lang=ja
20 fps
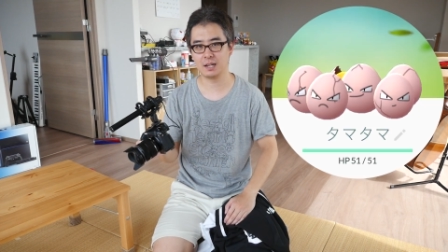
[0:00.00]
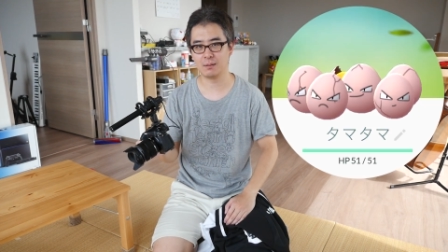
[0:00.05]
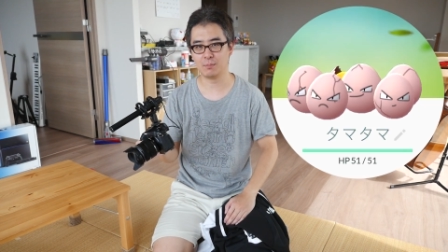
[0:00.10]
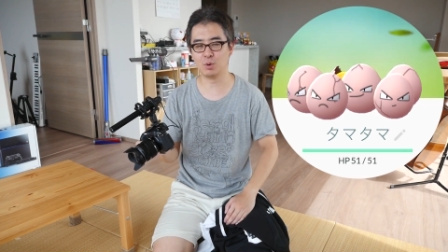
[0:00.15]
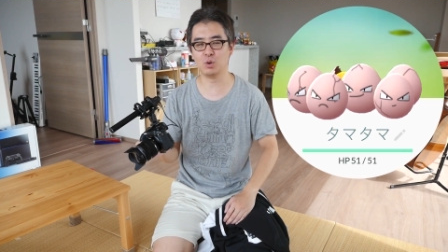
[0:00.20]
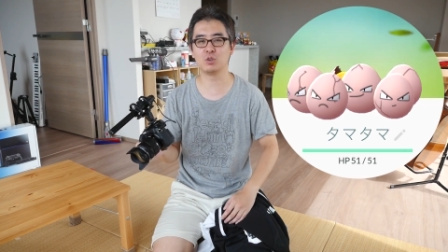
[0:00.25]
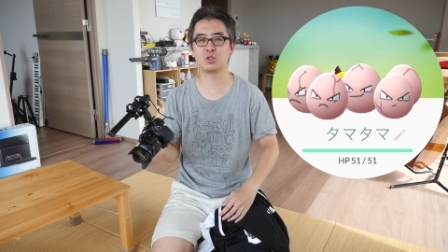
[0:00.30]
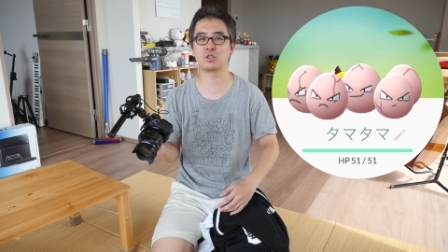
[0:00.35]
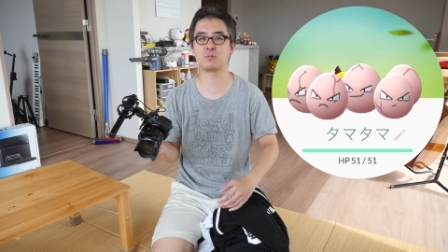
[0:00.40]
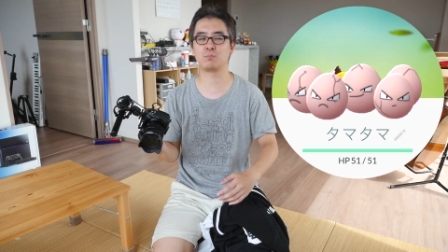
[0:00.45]

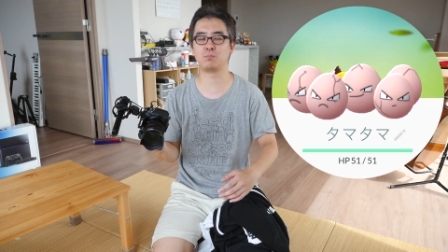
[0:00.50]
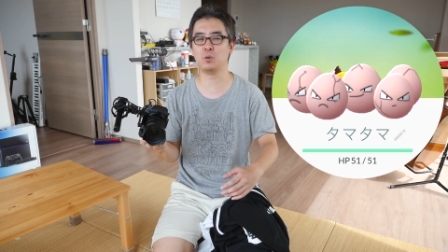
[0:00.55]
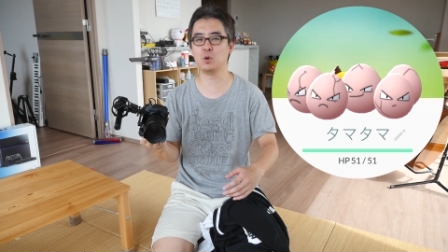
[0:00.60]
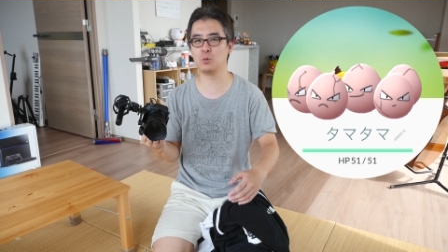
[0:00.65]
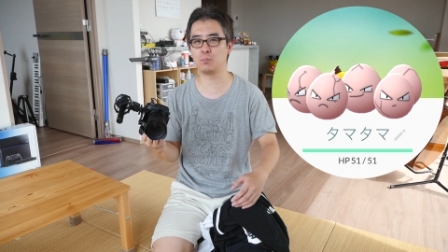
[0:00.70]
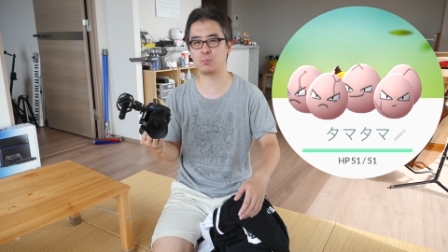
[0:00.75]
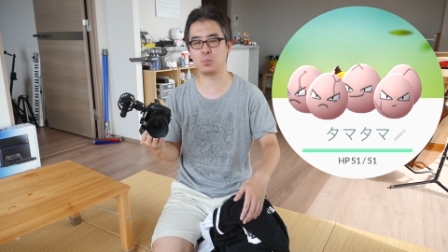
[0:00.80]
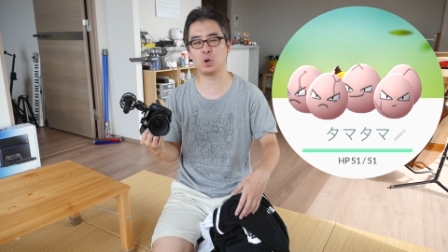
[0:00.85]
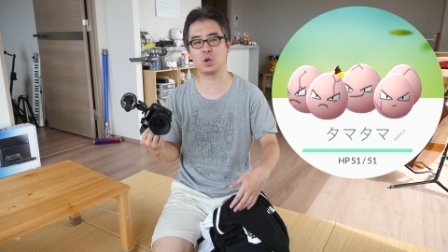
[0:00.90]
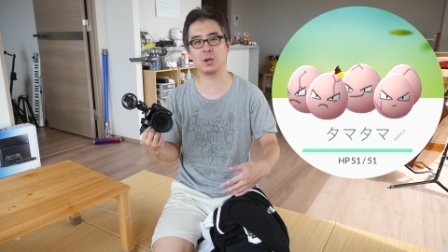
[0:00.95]
もう、
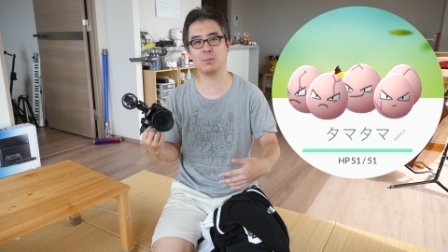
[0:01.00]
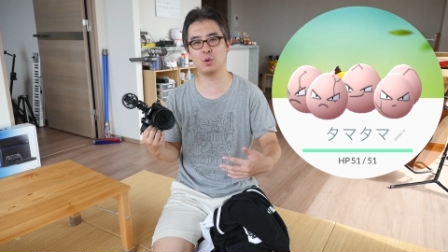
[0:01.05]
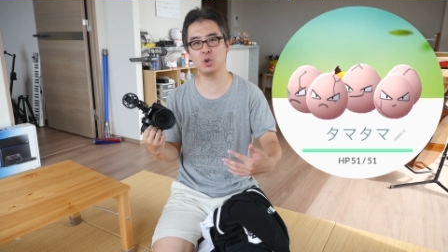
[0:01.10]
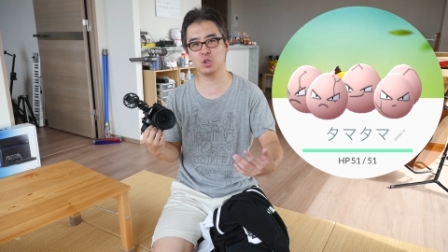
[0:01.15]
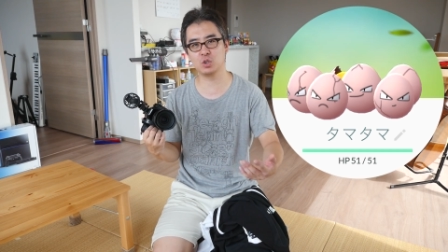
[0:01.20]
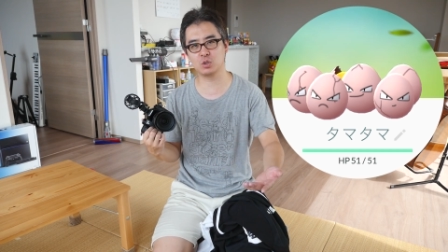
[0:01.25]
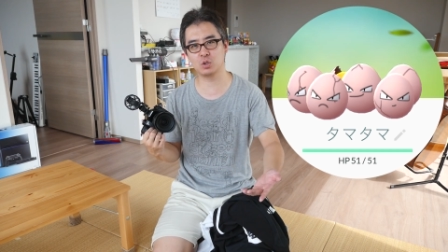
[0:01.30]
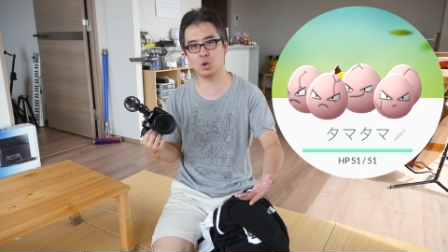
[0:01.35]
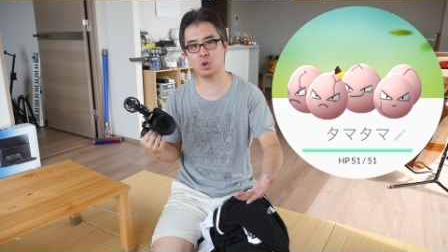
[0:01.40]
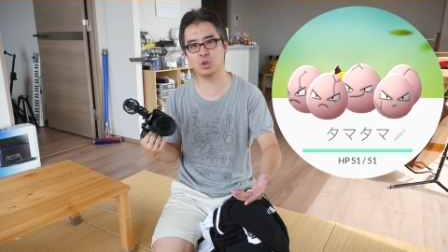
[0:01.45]
もう
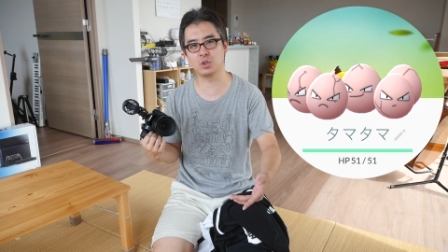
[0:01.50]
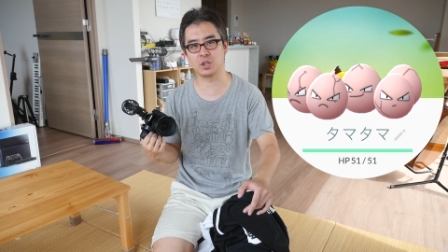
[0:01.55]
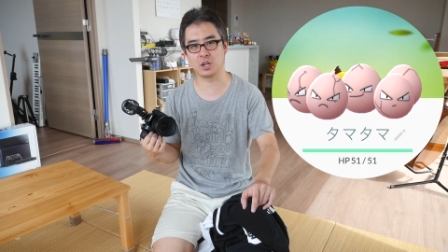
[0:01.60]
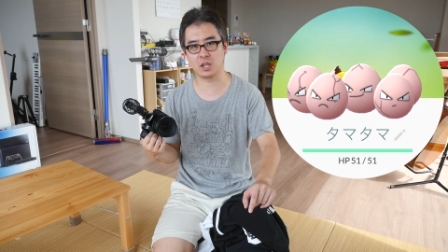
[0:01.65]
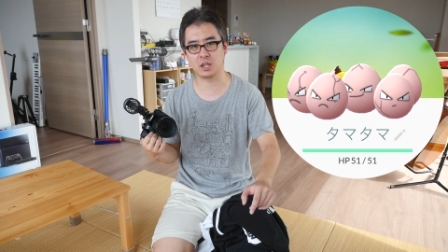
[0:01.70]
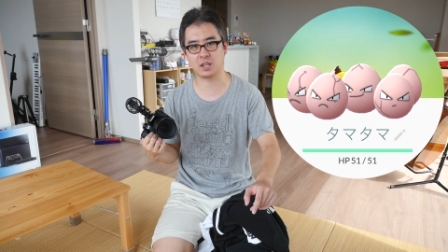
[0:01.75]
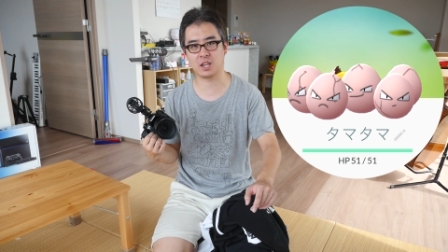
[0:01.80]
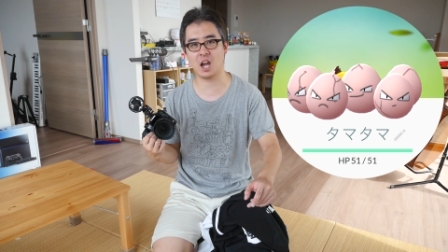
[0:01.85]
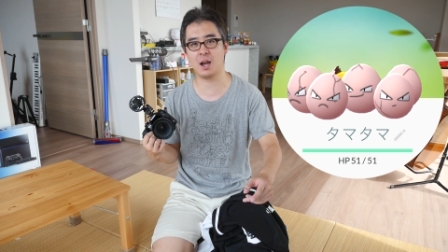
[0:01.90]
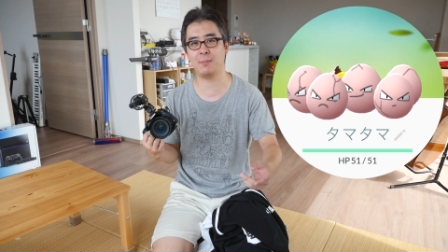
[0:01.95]
ポケモン GO で
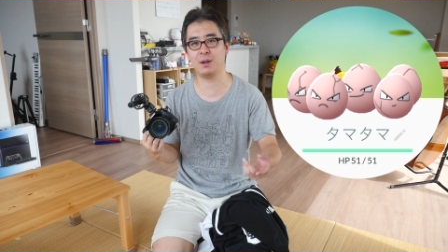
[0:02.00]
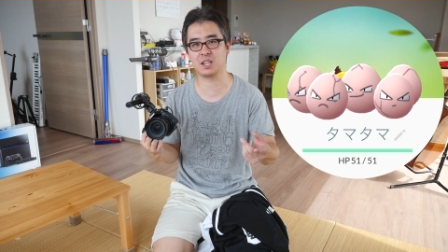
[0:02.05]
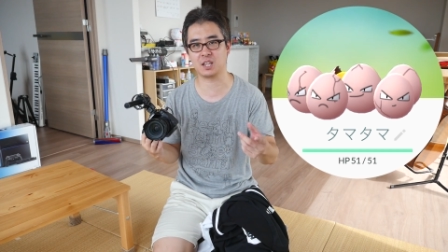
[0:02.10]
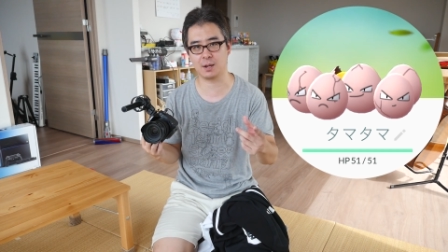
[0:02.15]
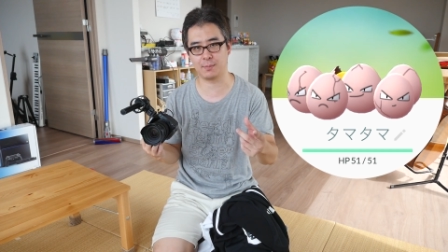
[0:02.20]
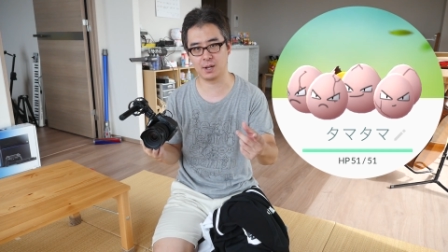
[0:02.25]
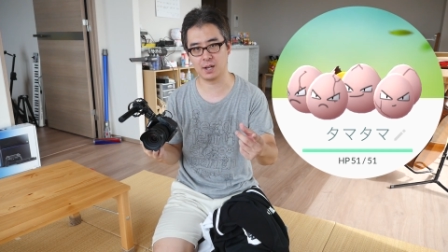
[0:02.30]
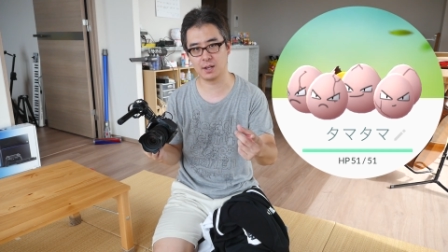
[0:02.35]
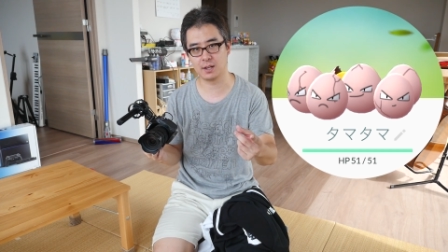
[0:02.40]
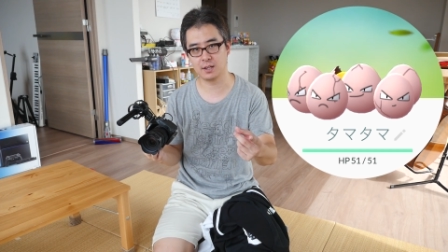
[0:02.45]
ね、たま
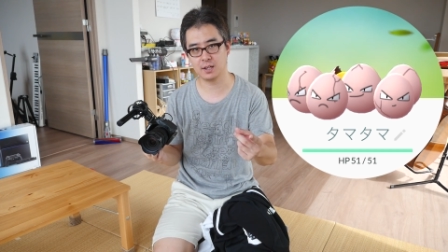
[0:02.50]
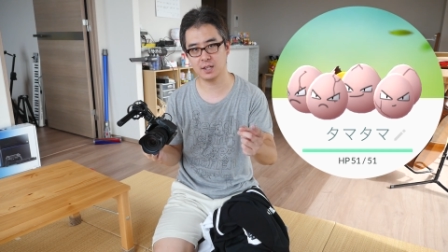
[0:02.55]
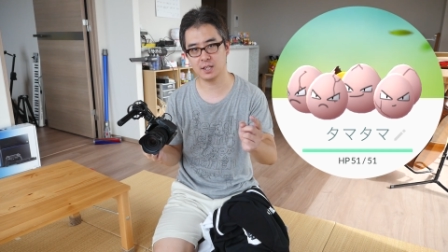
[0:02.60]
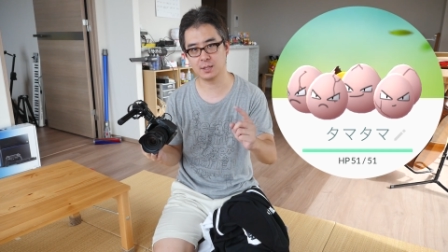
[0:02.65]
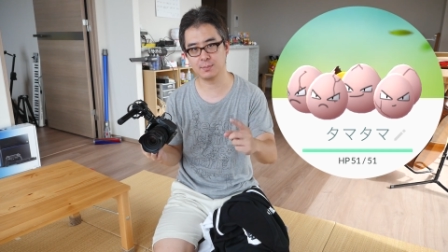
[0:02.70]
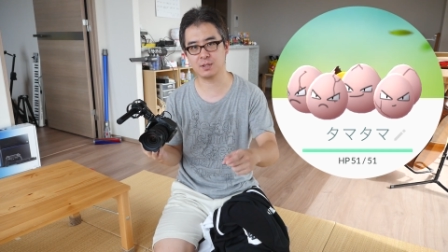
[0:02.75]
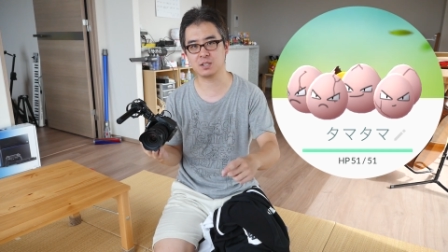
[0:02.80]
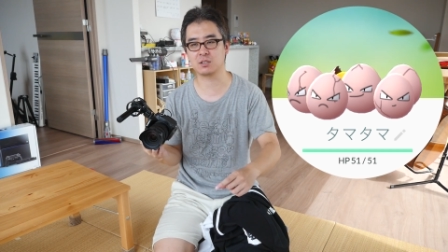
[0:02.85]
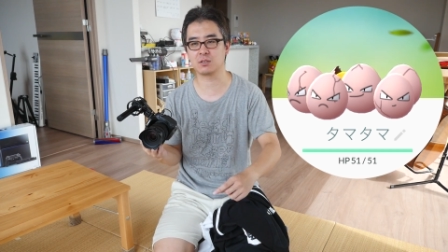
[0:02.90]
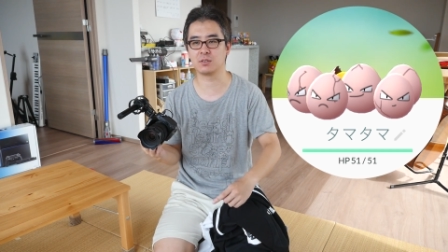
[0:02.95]
たま。
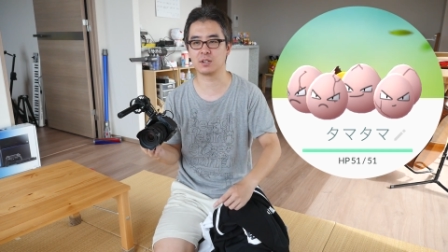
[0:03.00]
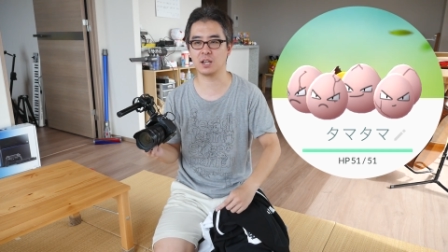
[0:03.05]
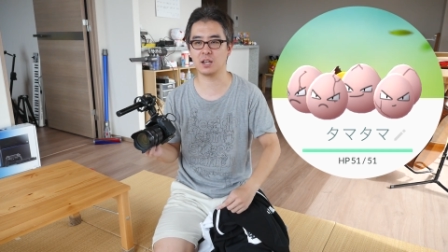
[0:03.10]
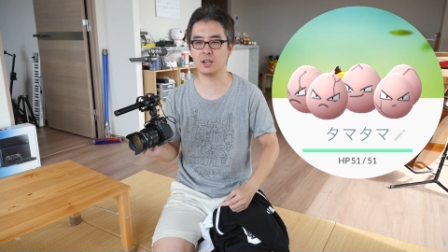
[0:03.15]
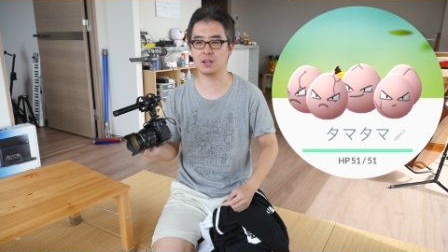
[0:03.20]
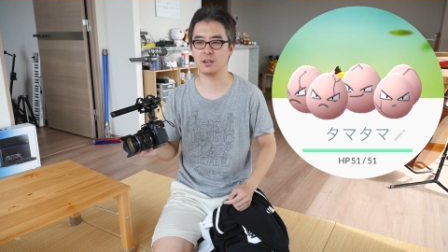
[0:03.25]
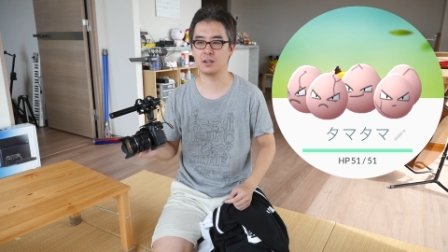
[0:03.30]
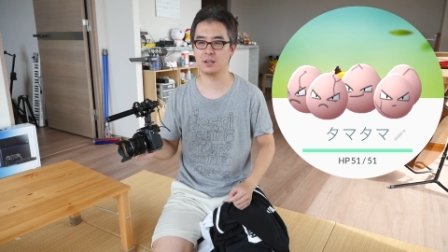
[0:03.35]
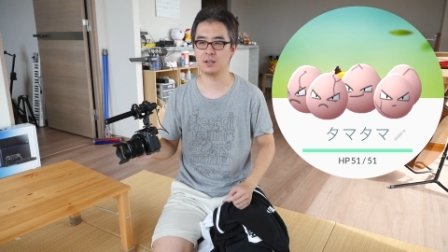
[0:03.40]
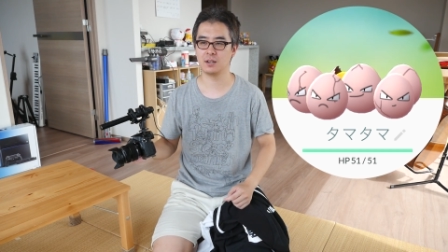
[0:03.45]
いますよ
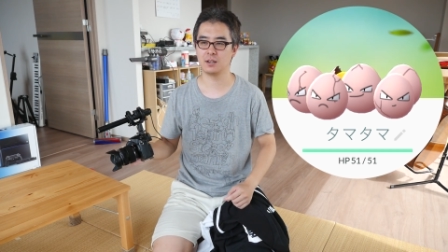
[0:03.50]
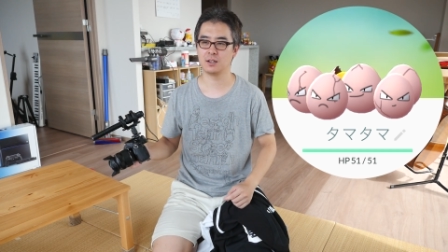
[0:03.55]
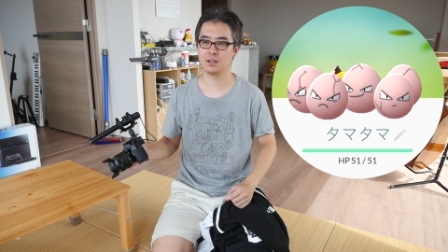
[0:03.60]
ね。